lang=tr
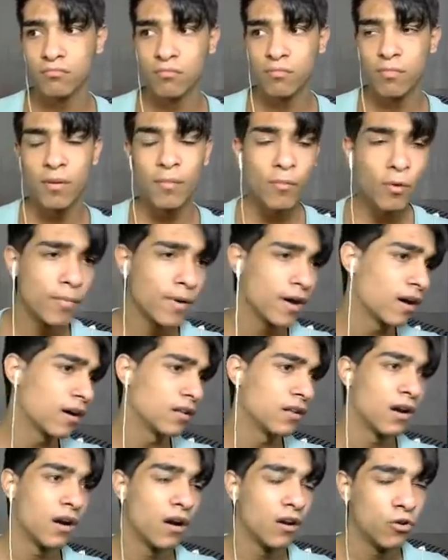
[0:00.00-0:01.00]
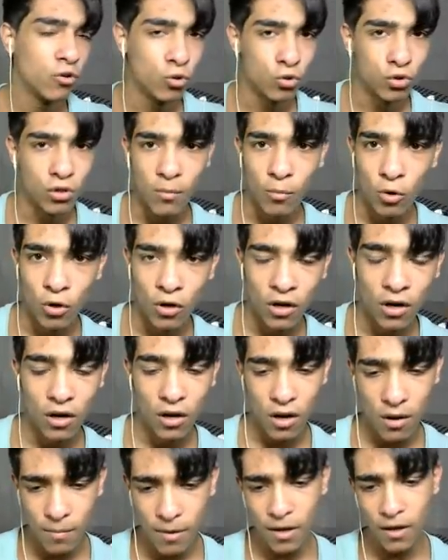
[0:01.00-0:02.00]
bilmiyorum ne kadar alınıyor tam olarak
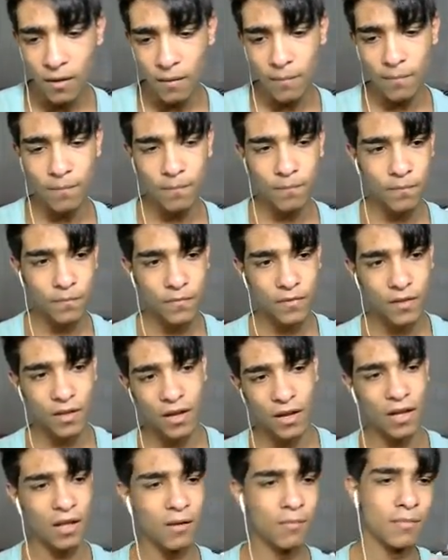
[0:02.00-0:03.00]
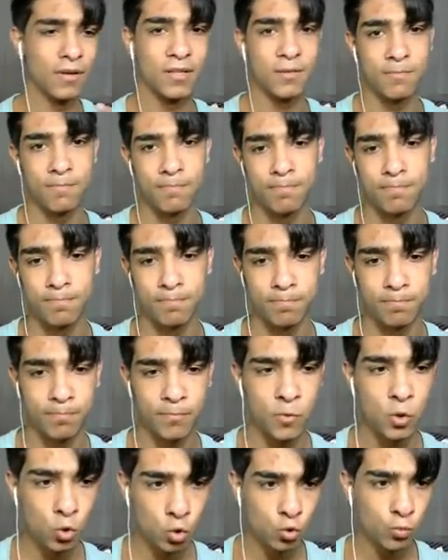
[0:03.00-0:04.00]
ama almadım
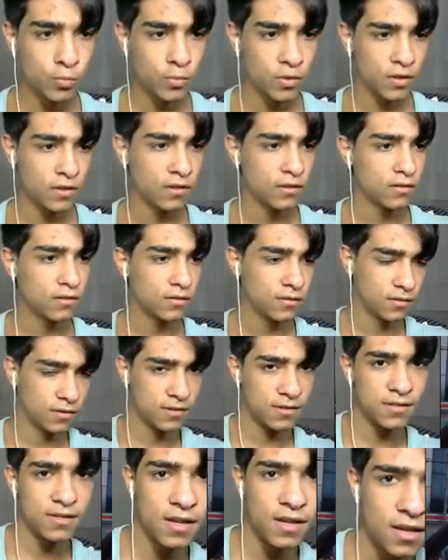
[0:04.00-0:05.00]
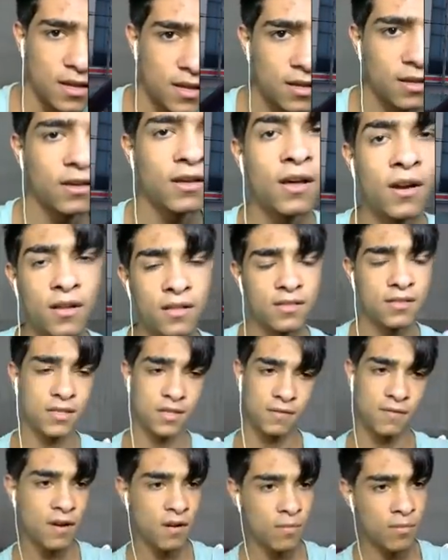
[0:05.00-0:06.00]
YouTube'dan. Size
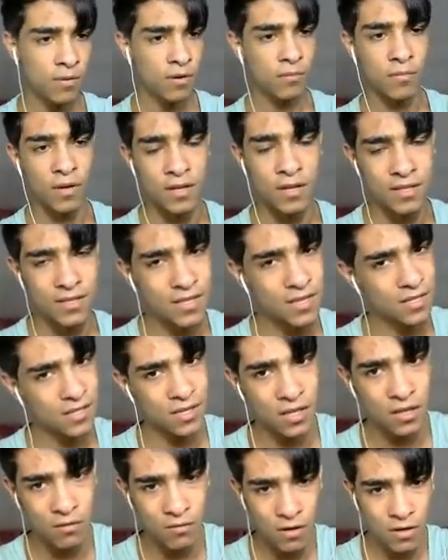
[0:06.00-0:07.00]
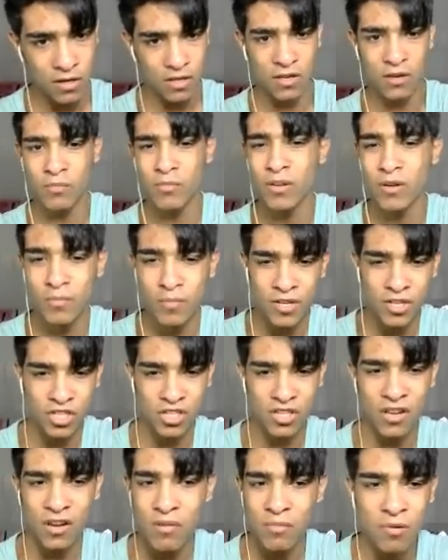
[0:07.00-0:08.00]
garantisi verebilirim. AdSense'de var 20-25
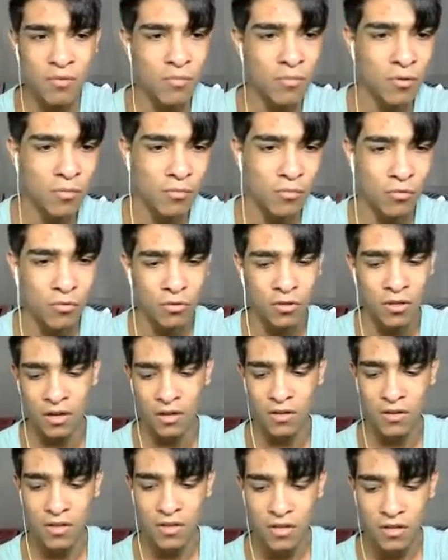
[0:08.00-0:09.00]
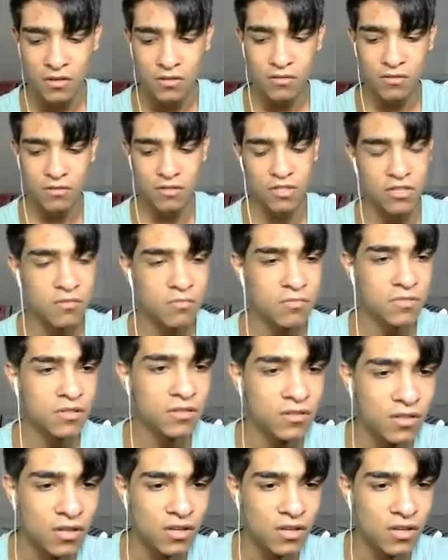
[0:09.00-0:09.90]
TL bilmiyorum. O da kimin